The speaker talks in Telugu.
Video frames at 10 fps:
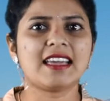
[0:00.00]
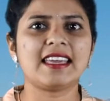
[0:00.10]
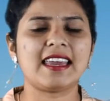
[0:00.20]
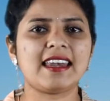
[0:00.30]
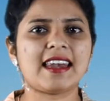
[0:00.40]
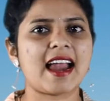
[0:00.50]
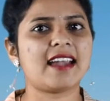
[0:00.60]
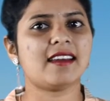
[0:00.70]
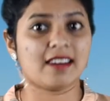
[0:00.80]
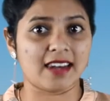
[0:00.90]

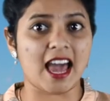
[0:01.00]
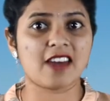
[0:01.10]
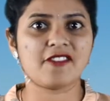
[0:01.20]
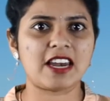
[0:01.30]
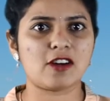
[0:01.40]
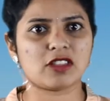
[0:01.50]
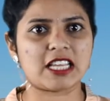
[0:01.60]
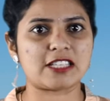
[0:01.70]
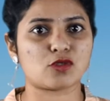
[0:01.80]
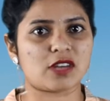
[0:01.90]
గ్రీన్లాండ్ నార్వేలలో
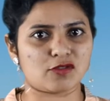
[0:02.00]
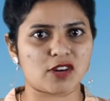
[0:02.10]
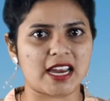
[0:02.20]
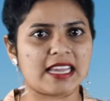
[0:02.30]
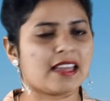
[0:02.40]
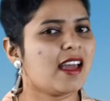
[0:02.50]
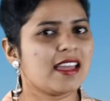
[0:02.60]
తీసుకున్న ట్రైనింగ్